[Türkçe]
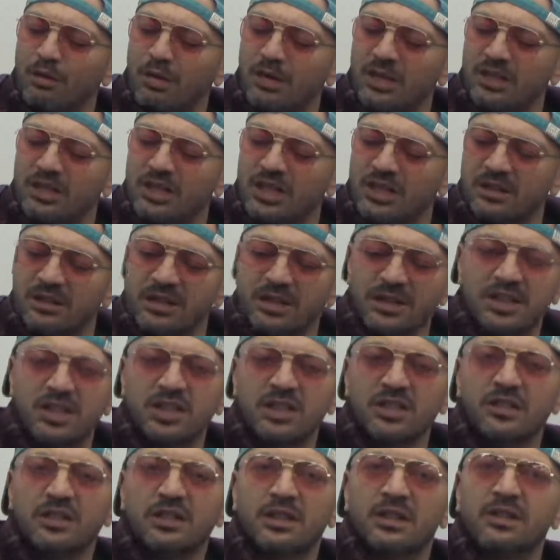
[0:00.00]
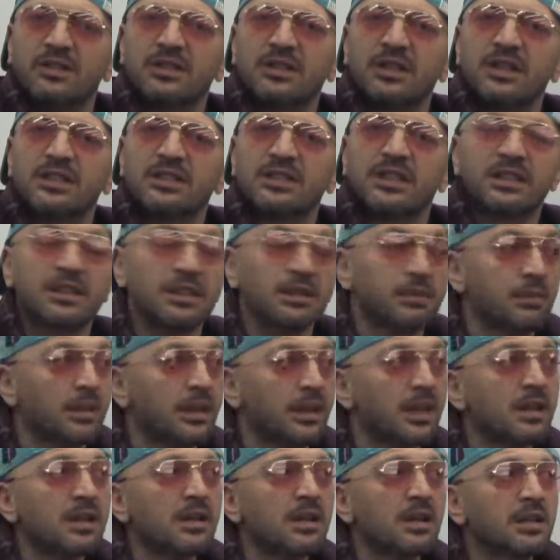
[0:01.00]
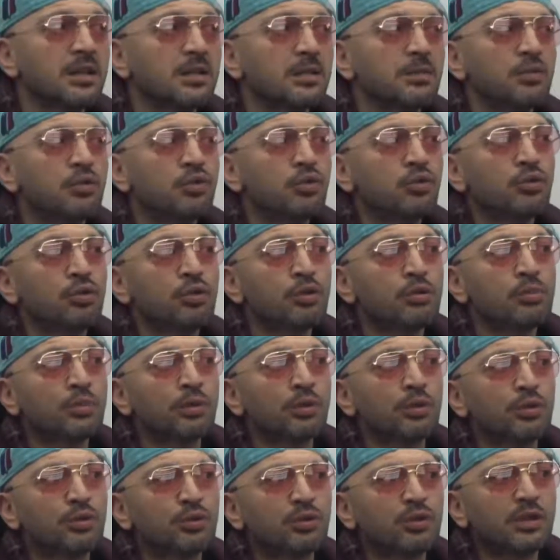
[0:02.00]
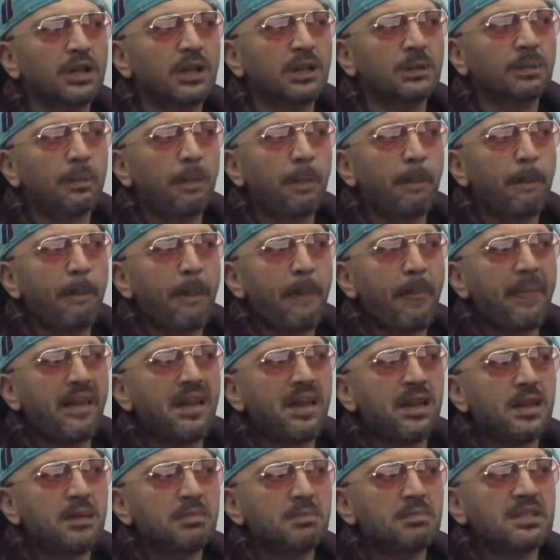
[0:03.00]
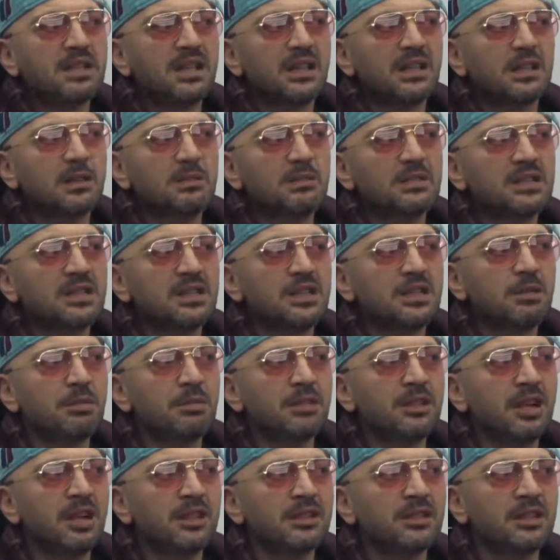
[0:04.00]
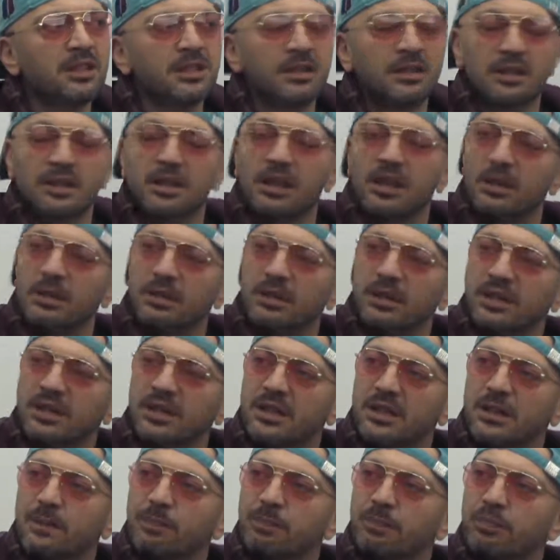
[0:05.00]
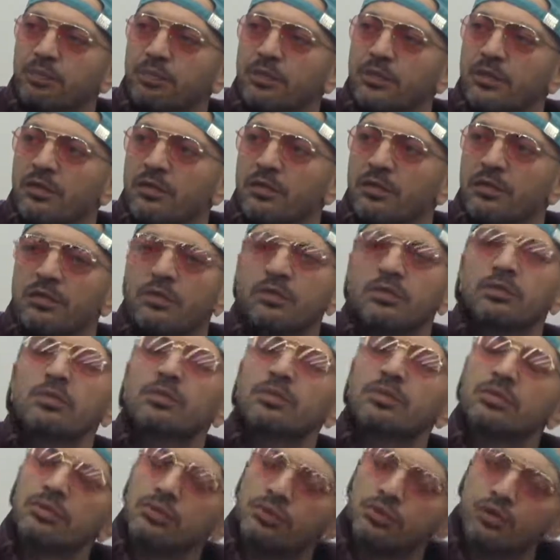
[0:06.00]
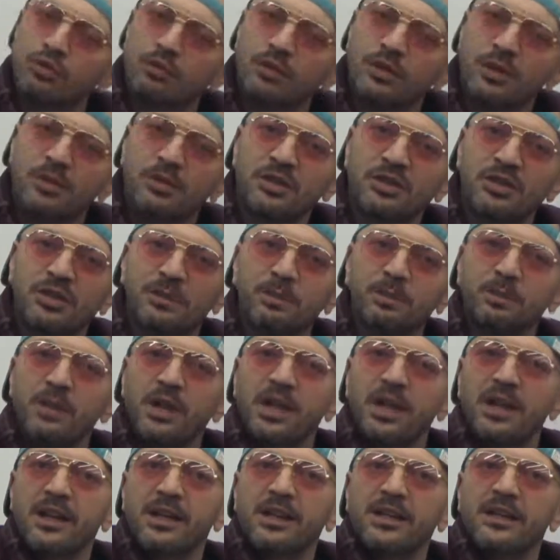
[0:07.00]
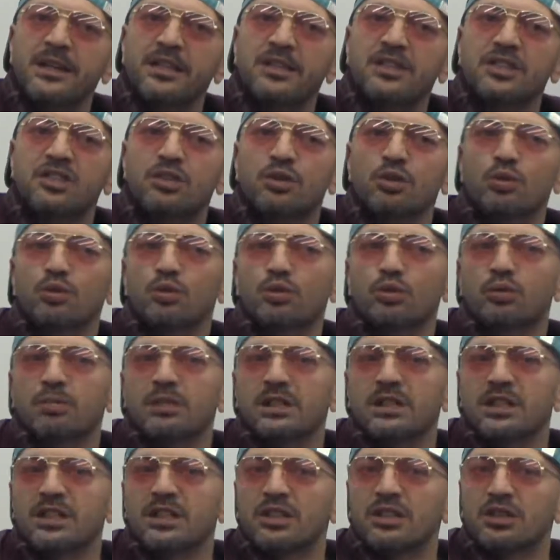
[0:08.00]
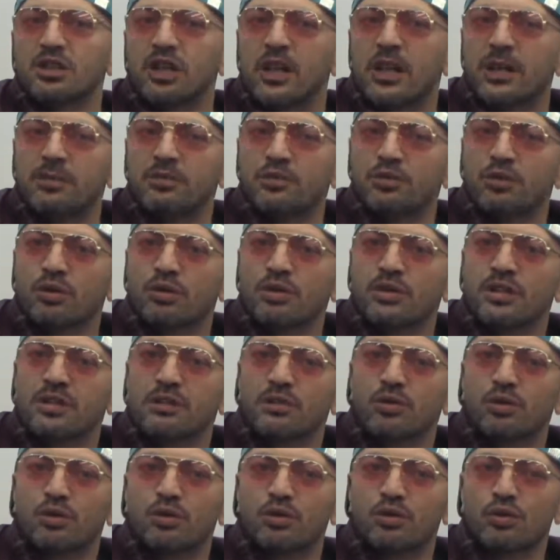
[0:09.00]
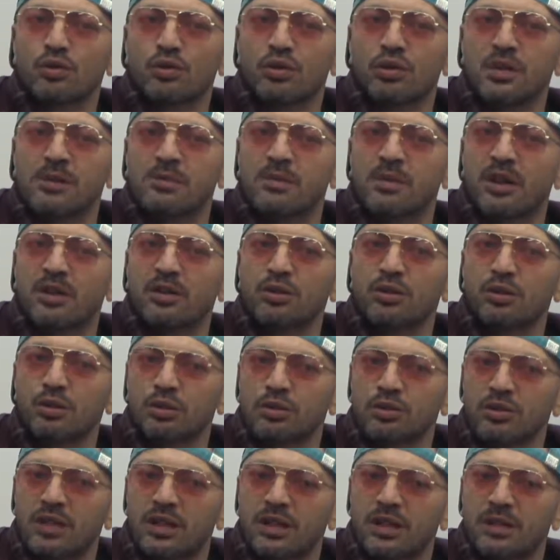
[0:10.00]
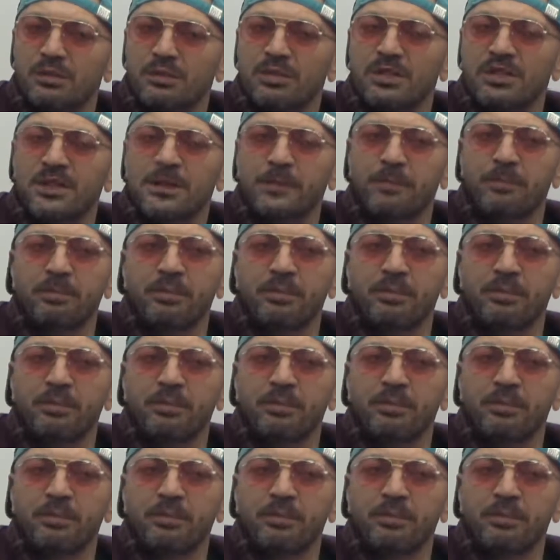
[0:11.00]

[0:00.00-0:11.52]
Bahçeliler deyince falan filan zaten bayağıdır annemi düşünüyorum konuşurken. Biz annemizi 2006 yılında kaybettik. Başın Cümlemizin. Hmm. Hiç de üzülmedik. Hiç- Hep çok seviyoruz onu. Hep anıyoruz annemizi.